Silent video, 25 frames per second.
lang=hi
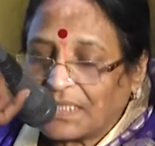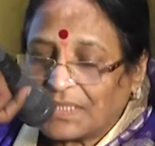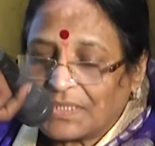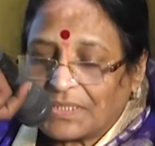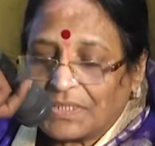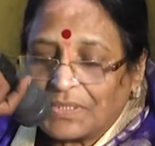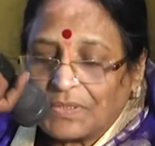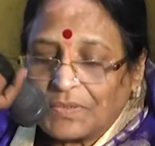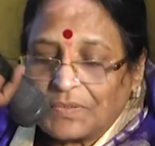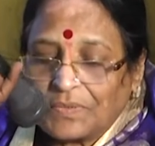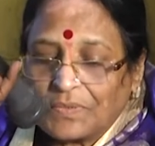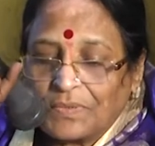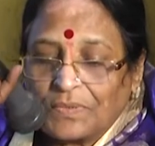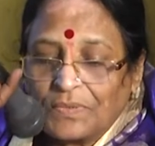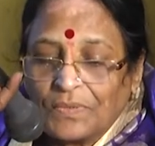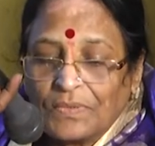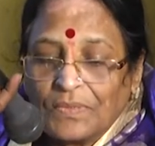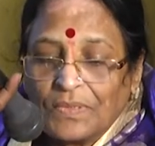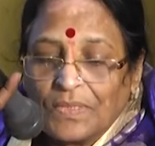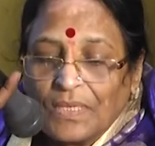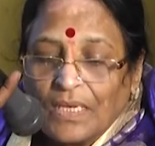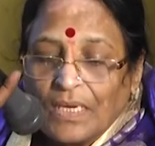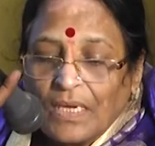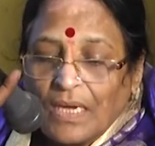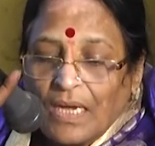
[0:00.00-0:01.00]
करती हूँ
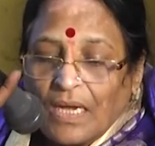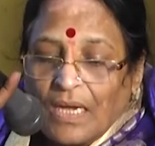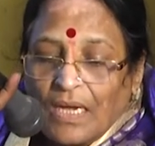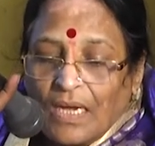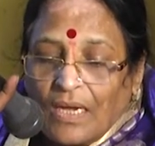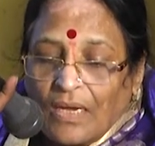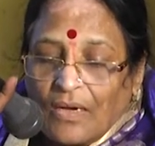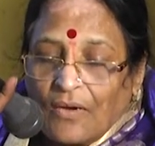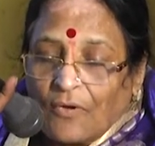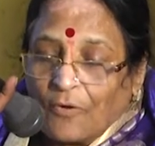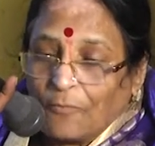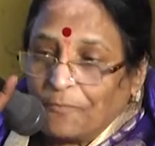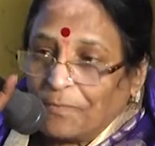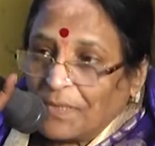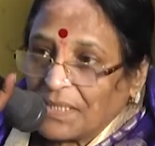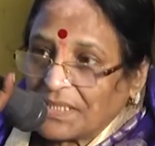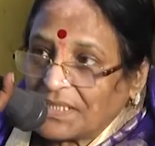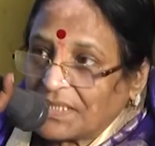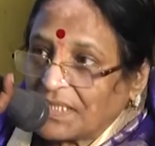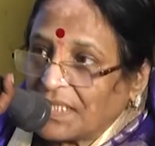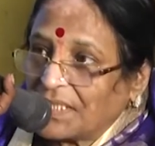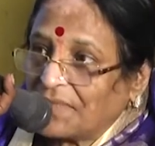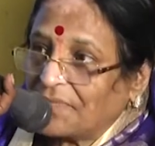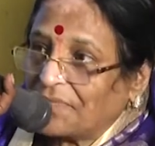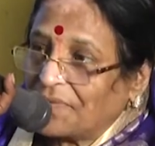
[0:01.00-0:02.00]

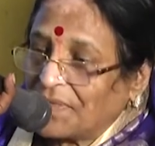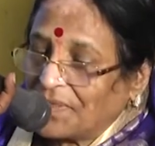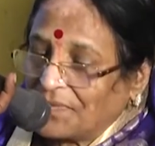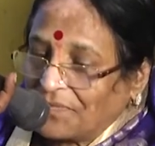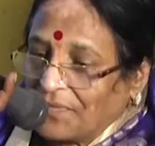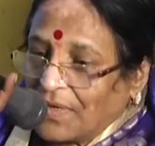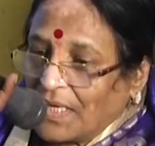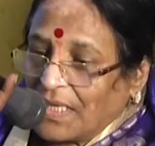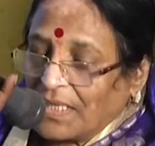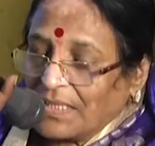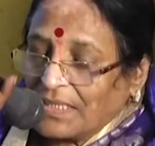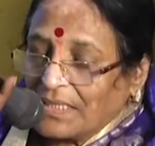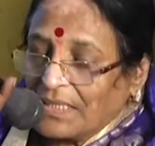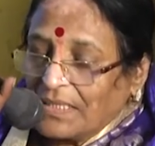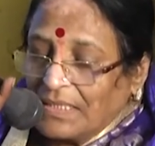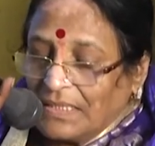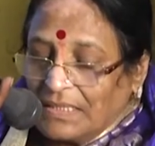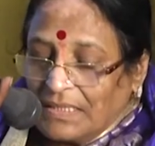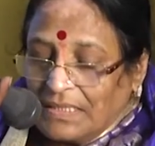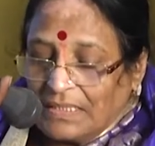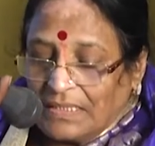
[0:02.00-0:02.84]
उपस्थित विद्वान